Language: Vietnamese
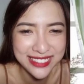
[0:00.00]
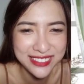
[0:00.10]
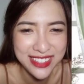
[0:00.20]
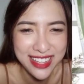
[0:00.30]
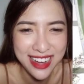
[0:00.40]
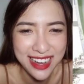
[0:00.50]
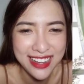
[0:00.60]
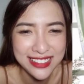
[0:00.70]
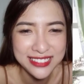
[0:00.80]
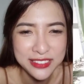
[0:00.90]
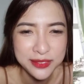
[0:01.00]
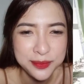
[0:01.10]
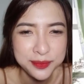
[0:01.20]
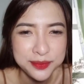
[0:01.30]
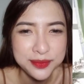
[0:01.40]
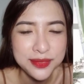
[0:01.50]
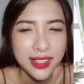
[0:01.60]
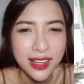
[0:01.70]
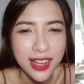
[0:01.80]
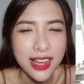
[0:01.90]
thương quá vợ
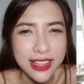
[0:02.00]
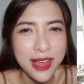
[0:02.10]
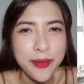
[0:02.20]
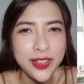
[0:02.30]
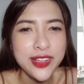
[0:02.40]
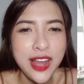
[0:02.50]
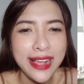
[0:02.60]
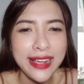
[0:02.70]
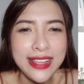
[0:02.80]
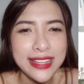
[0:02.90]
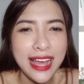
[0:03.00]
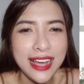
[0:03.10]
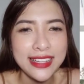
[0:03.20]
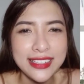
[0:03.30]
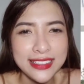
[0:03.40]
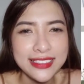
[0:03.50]
giờ mọi người đoán cái gì ta